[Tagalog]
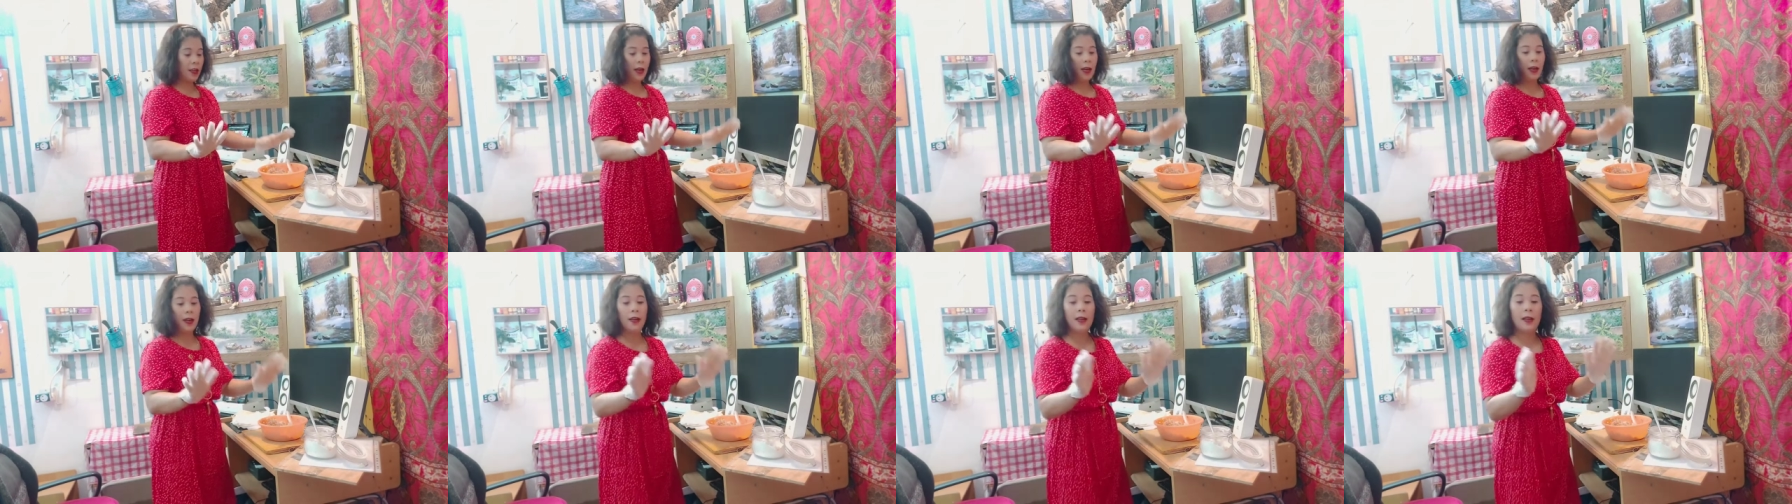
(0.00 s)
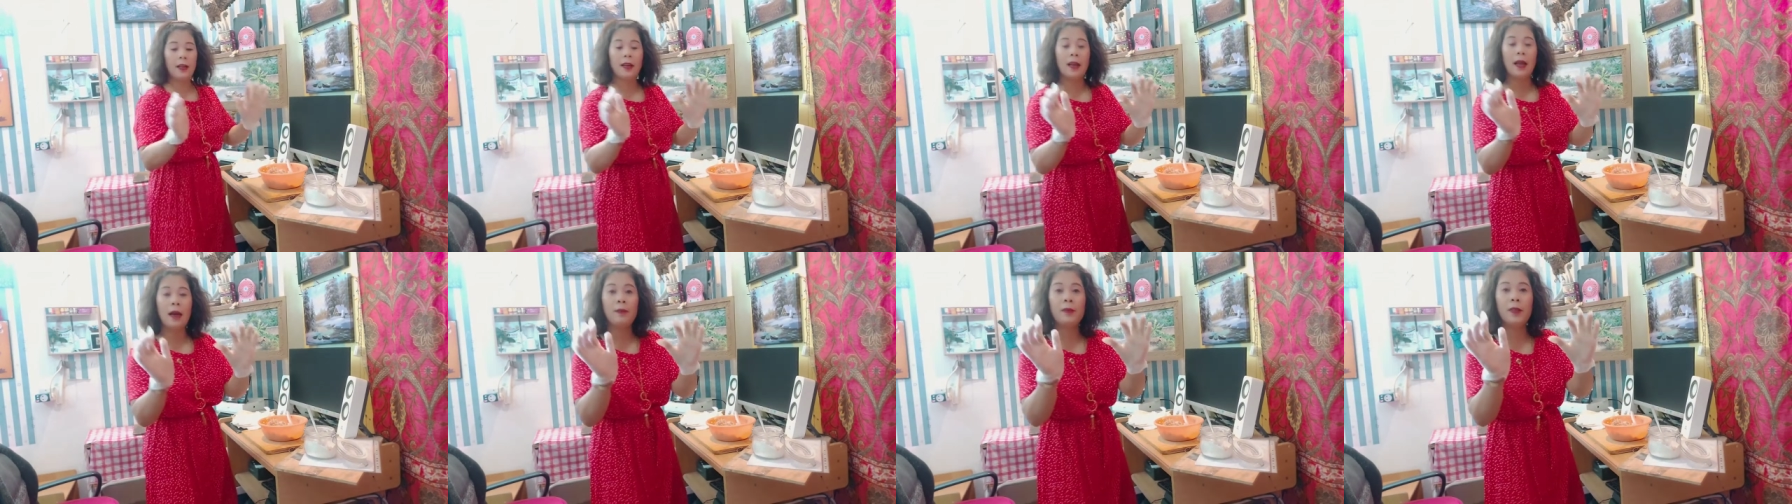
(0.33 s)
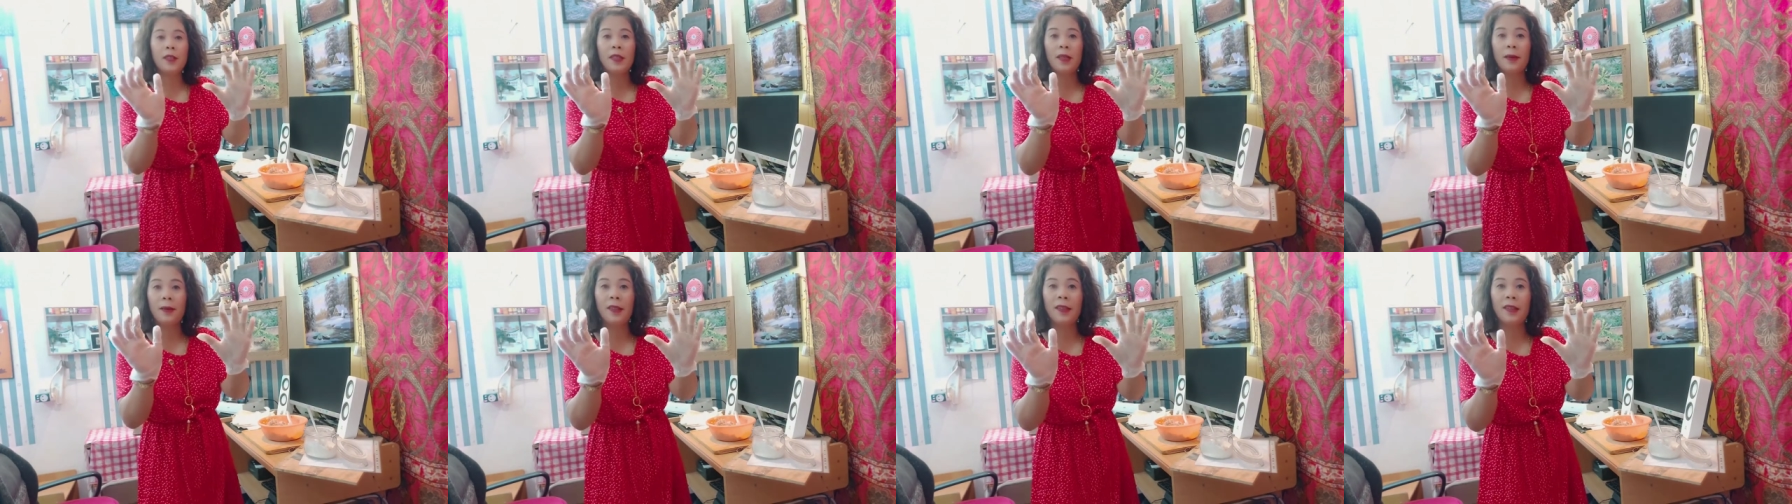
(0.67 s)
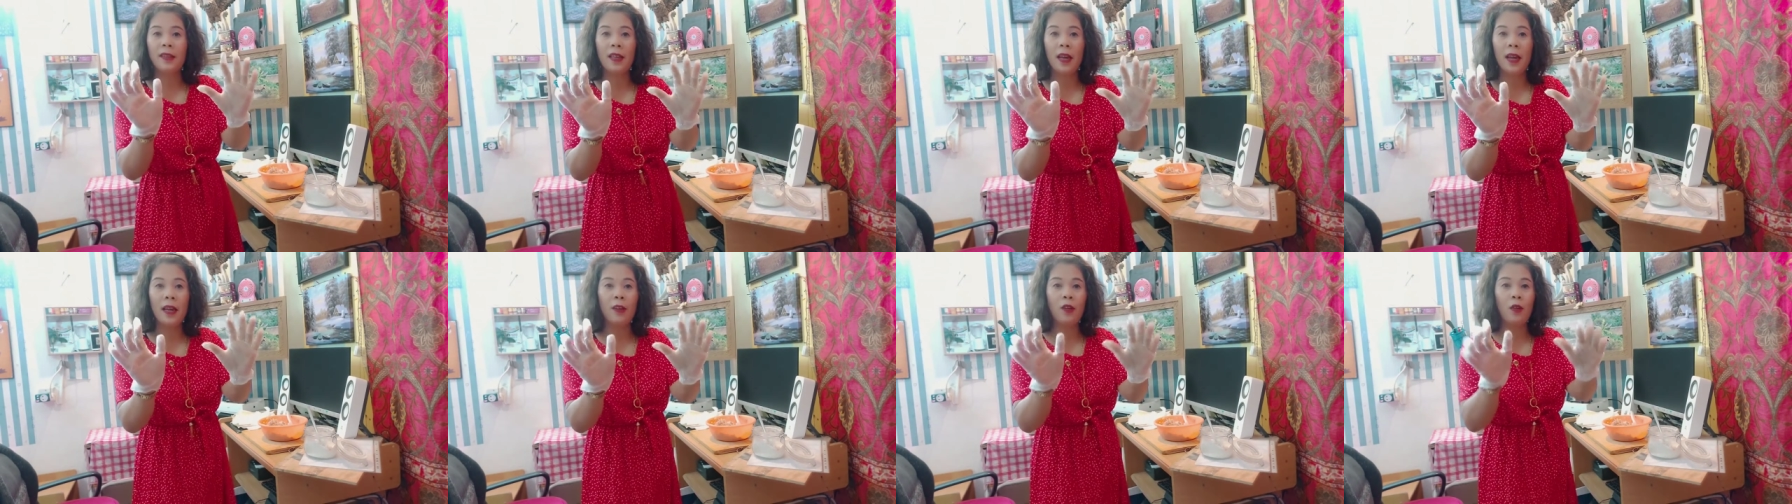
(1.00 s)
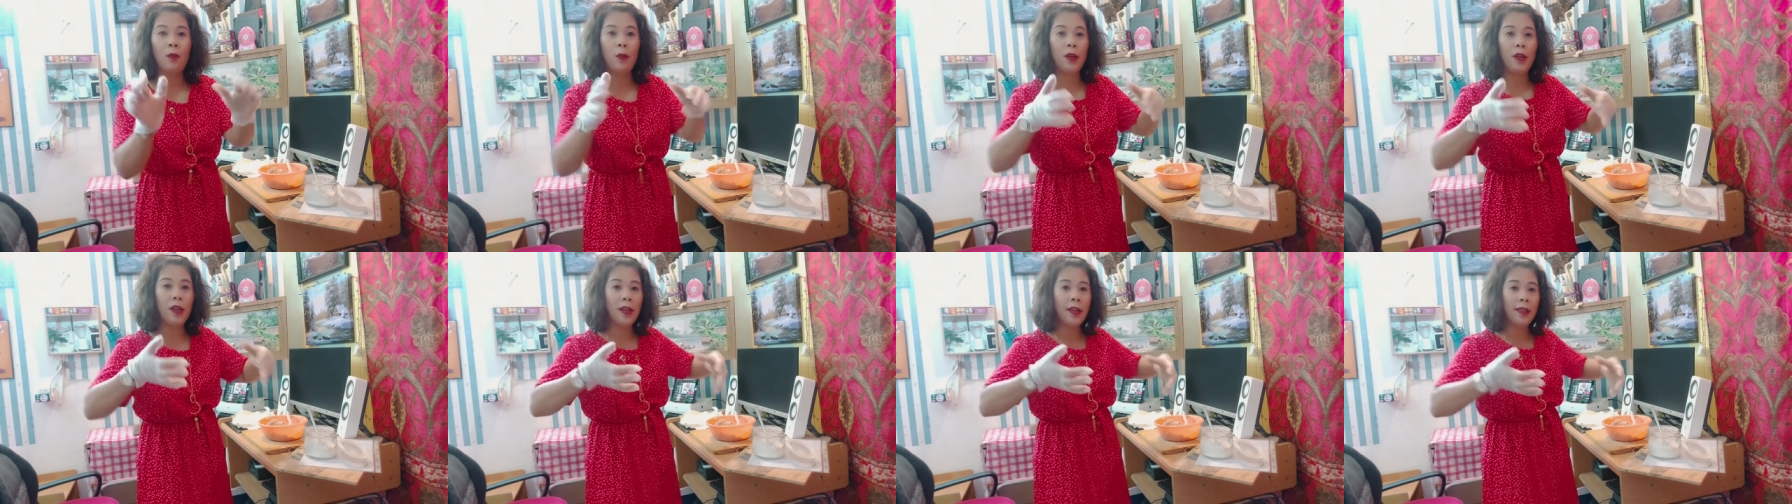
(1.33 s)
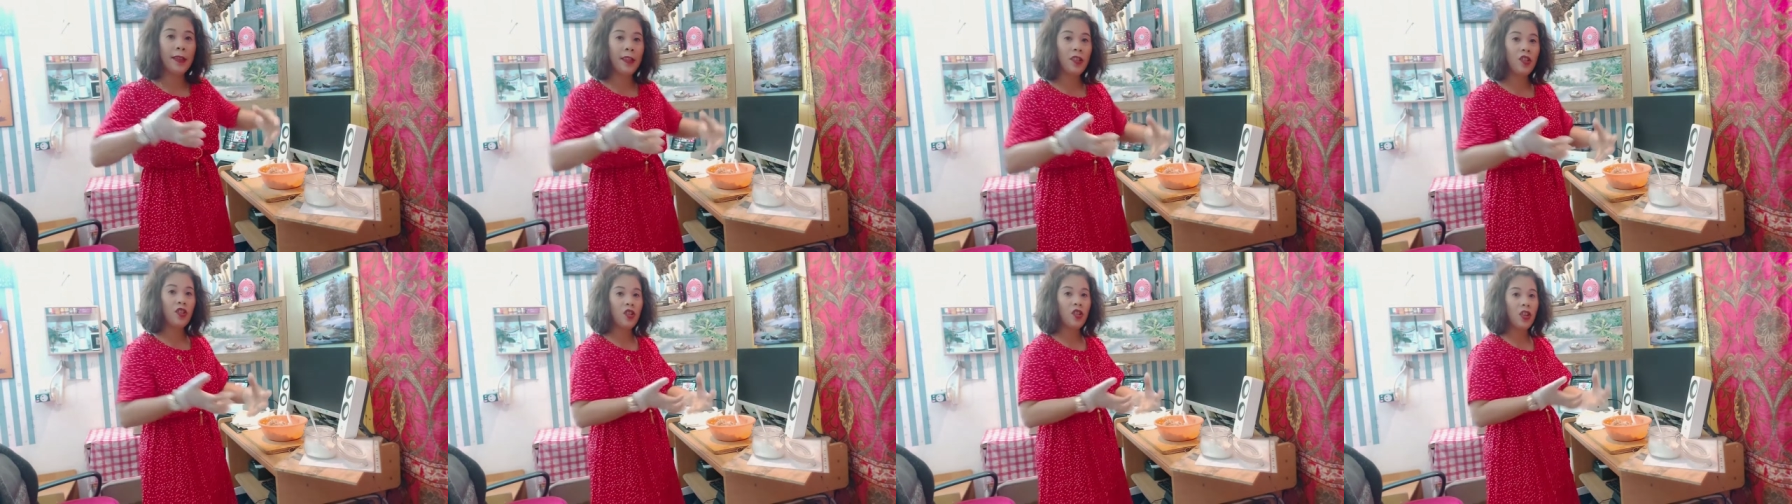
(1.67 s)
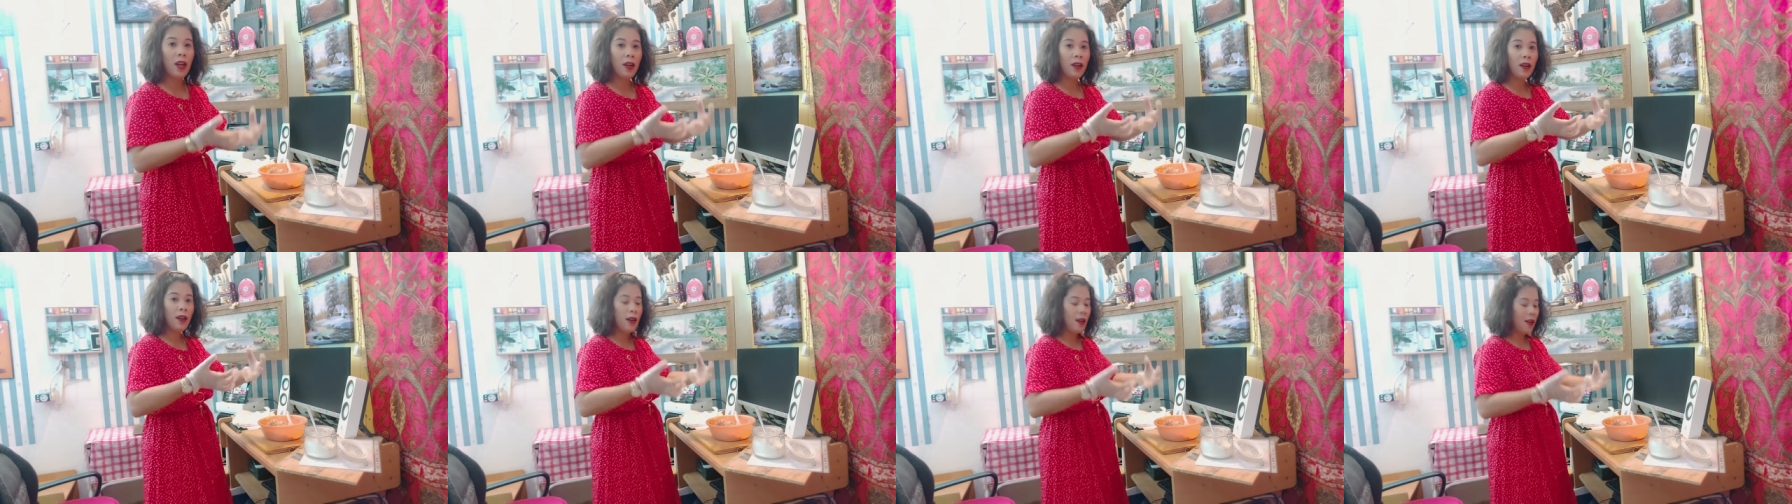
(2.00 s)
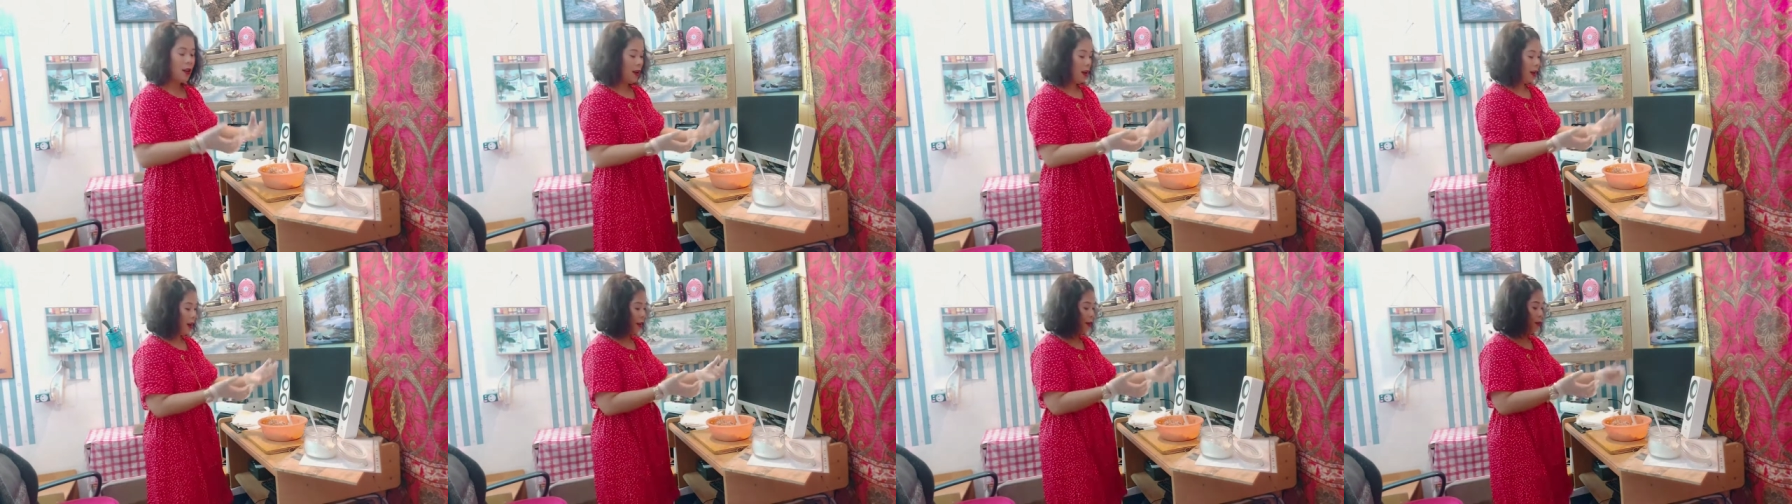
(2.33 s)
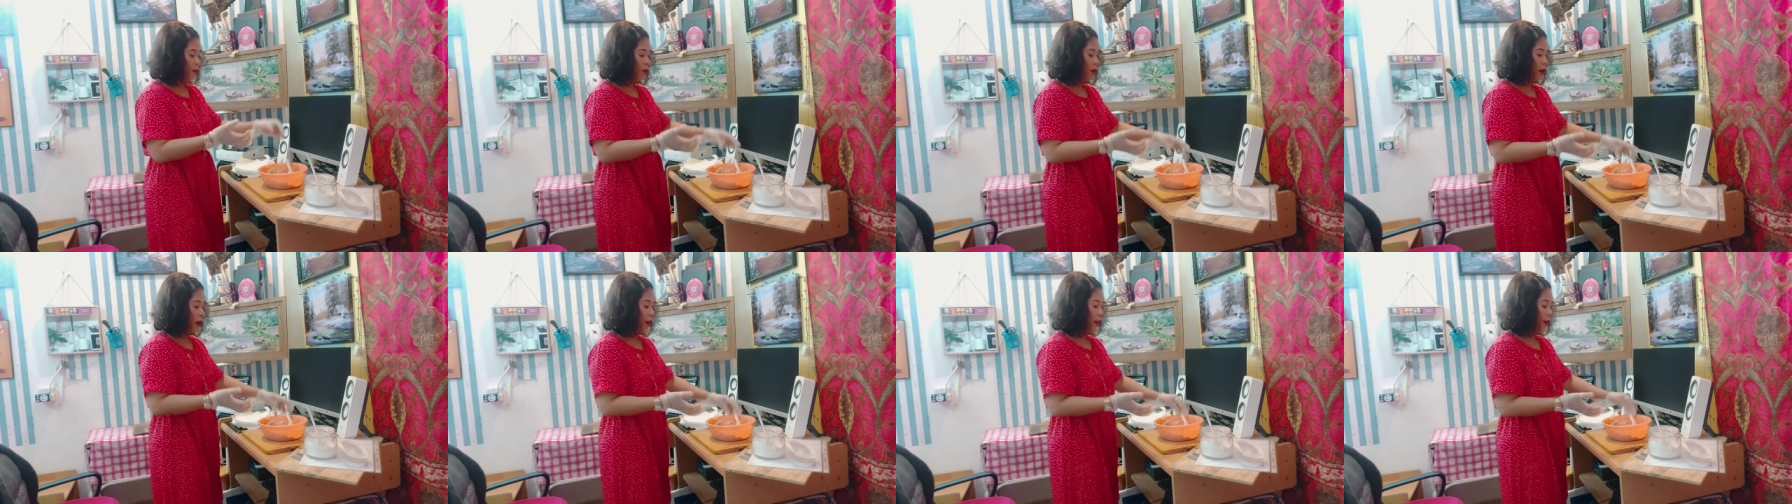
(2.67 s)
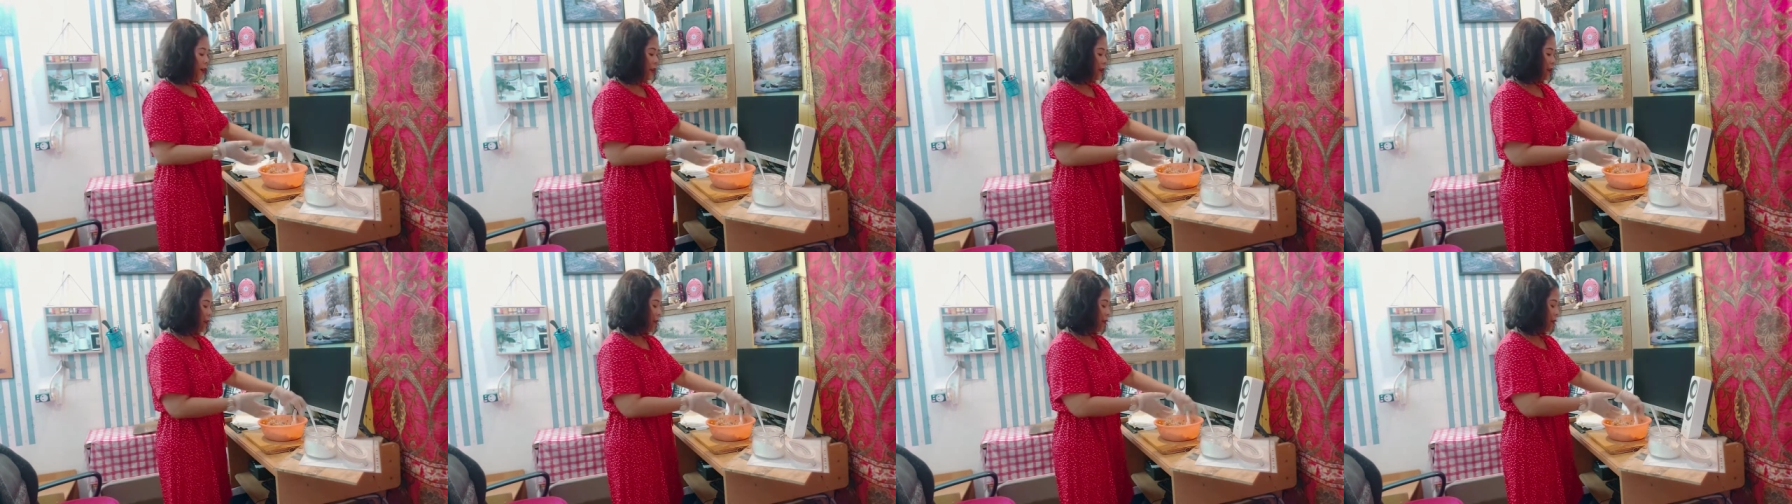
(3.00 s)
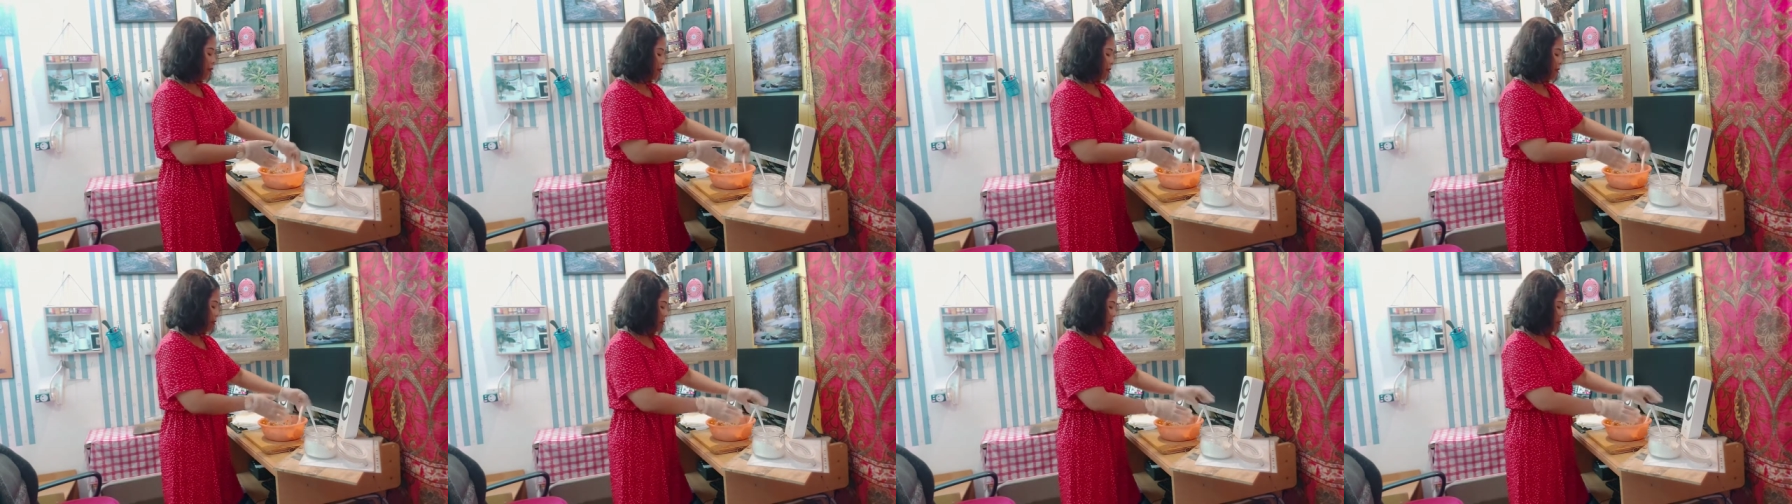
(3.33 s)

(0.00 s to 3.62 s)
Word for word: naka-gloves naman tayo, pwede natin siyang halukayin.